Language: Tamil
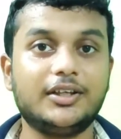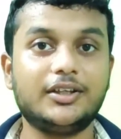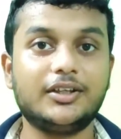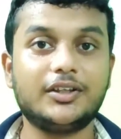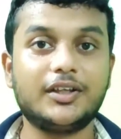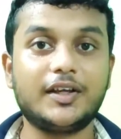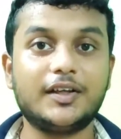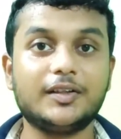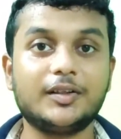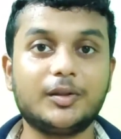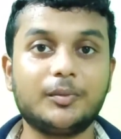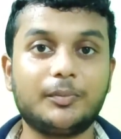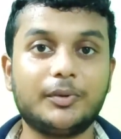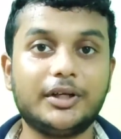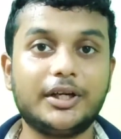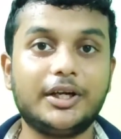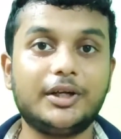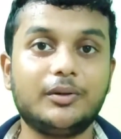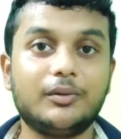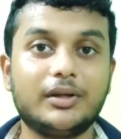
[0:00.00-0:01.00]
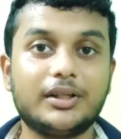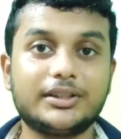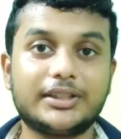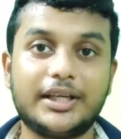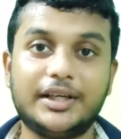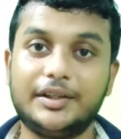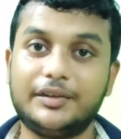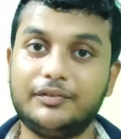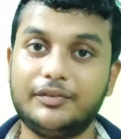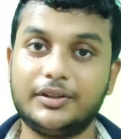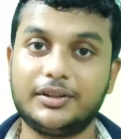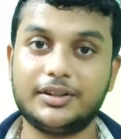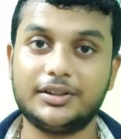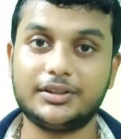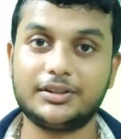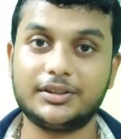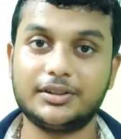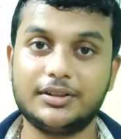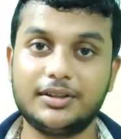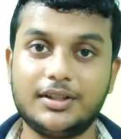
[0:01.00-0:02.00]
இதுதான் இதுக்கு பின்னாடி உள்ள சயின்டிஃபிக்
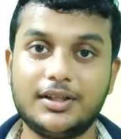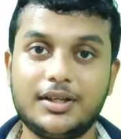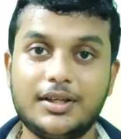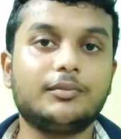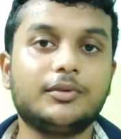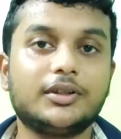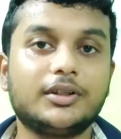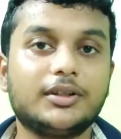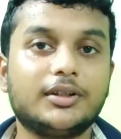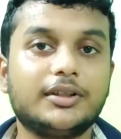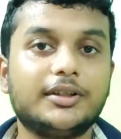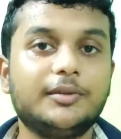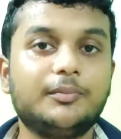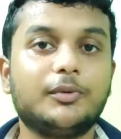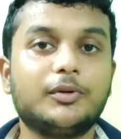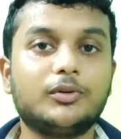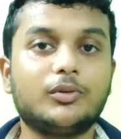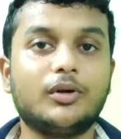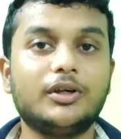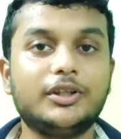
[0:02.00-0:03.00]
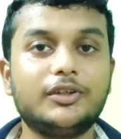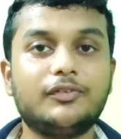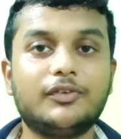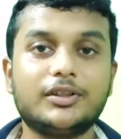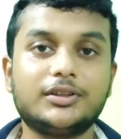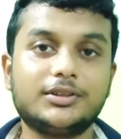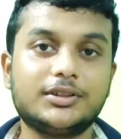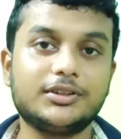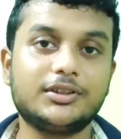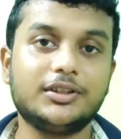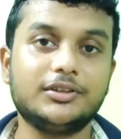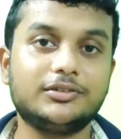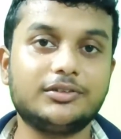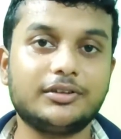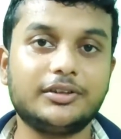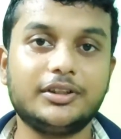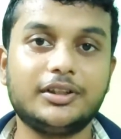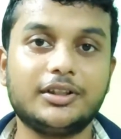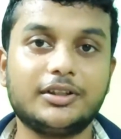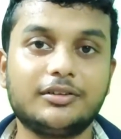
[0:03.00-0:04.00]
ரீசன் நம்ம இப்போ டுவெண்ட்டி ஃபஸ்ட்டு
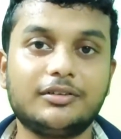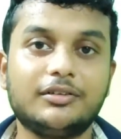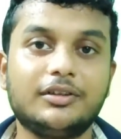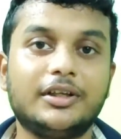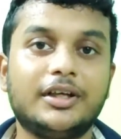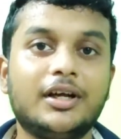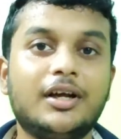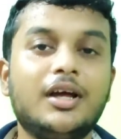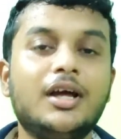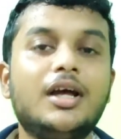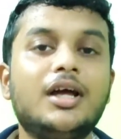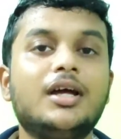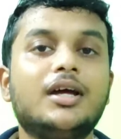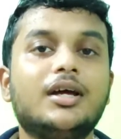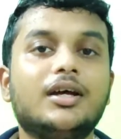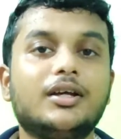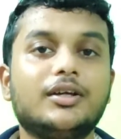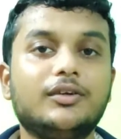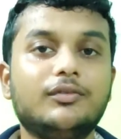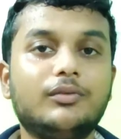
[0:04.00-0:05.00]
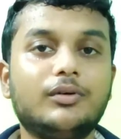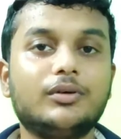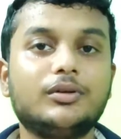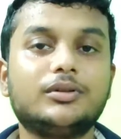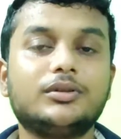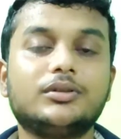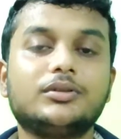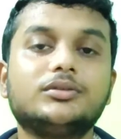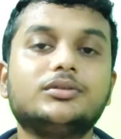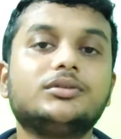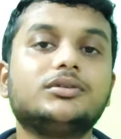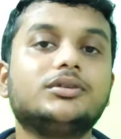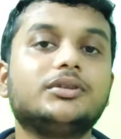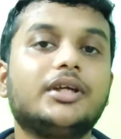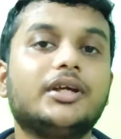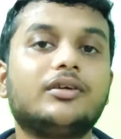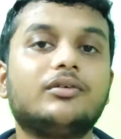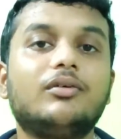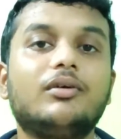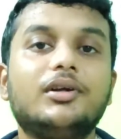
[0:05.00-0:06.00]
செஞ்சுரியில் இருக்கோம் இல்லையா இவ்வளோ
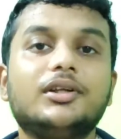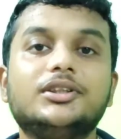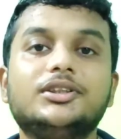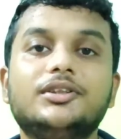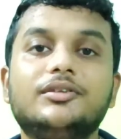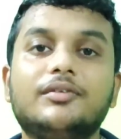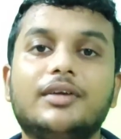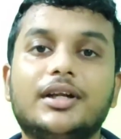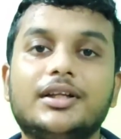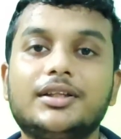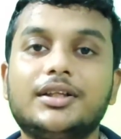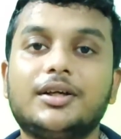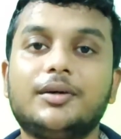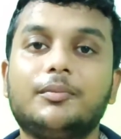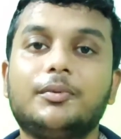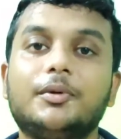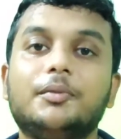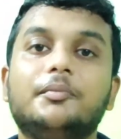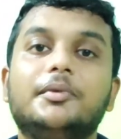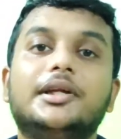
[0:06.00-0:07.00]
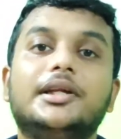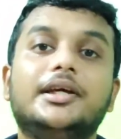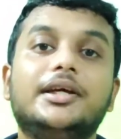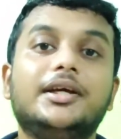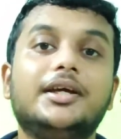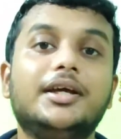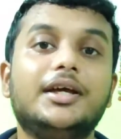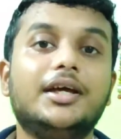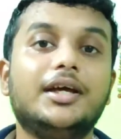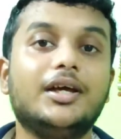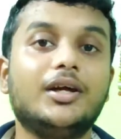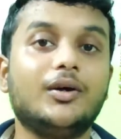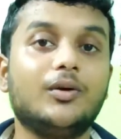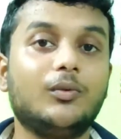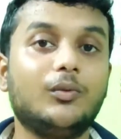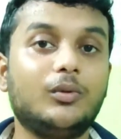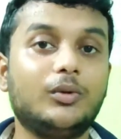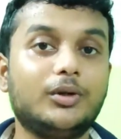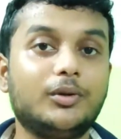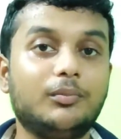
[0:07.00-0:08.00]
டெக்னாலஜி வளர்ந்தக்கப்புறமேலே
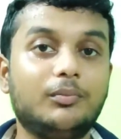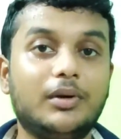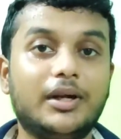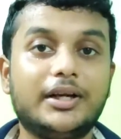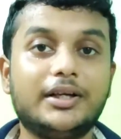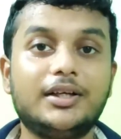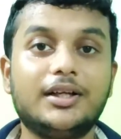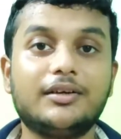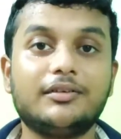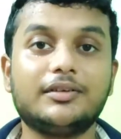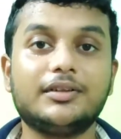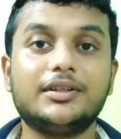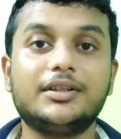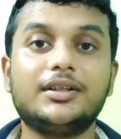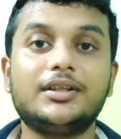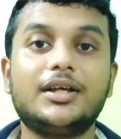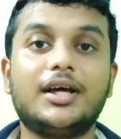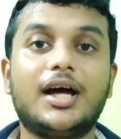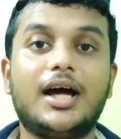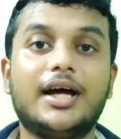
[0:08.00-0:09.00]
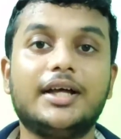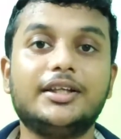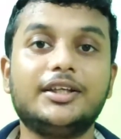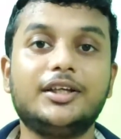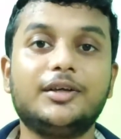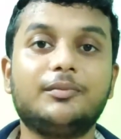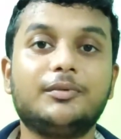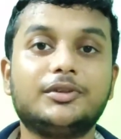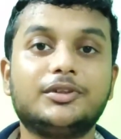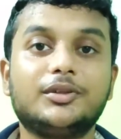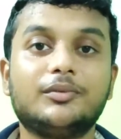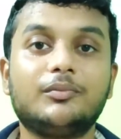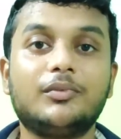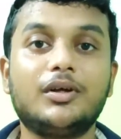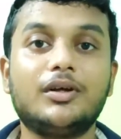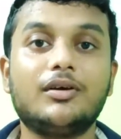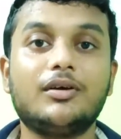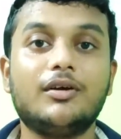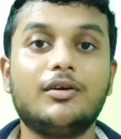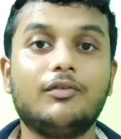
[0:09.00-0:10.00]
ஒரு பிளட்டை வந்து
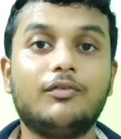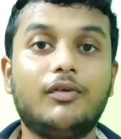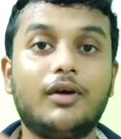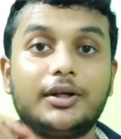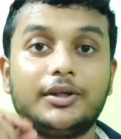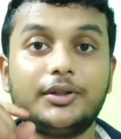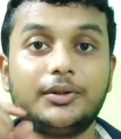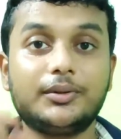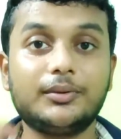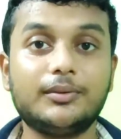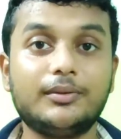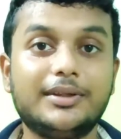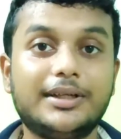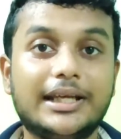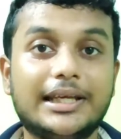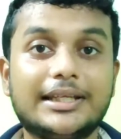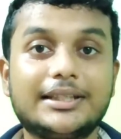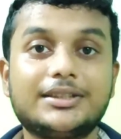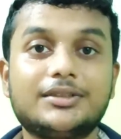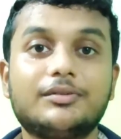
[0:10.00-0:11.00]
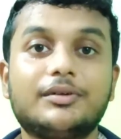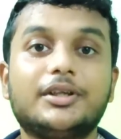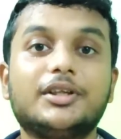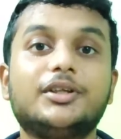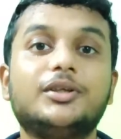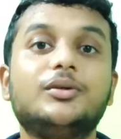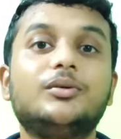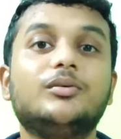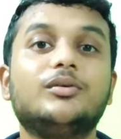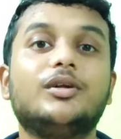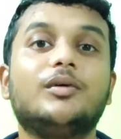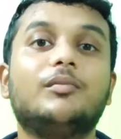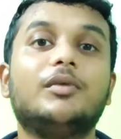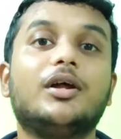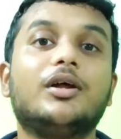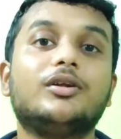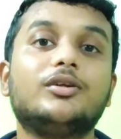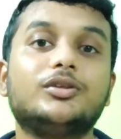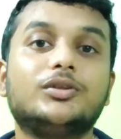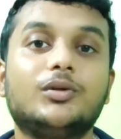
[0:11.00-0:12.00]
அதிகபட்சமாக ஃபார்ட்டி டூ டேஸ் வரைக்கும்
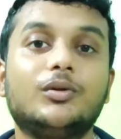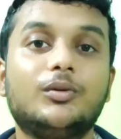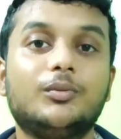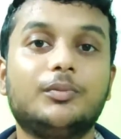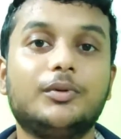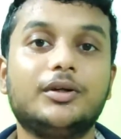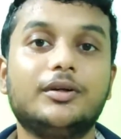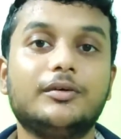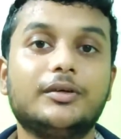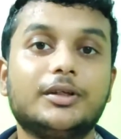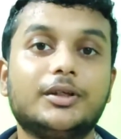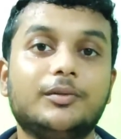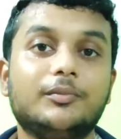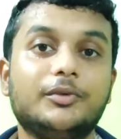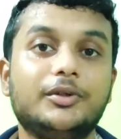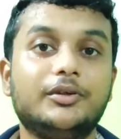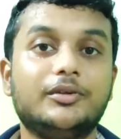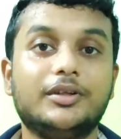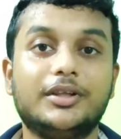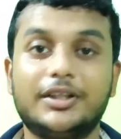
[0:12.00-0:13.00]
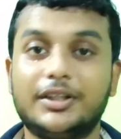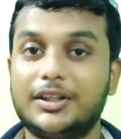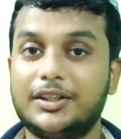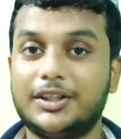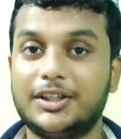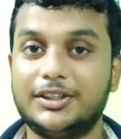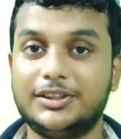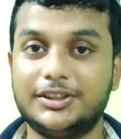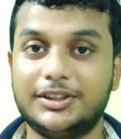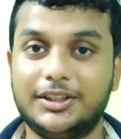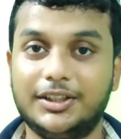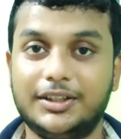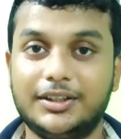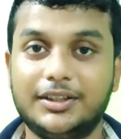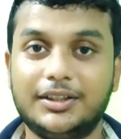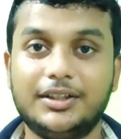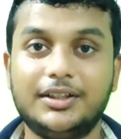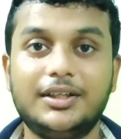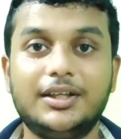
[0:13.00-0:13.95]
நம்மளால் ஸ்டோர் பண்ண வைக்க முடியுங்கிறத தெரிஞ்சுக்கோங்க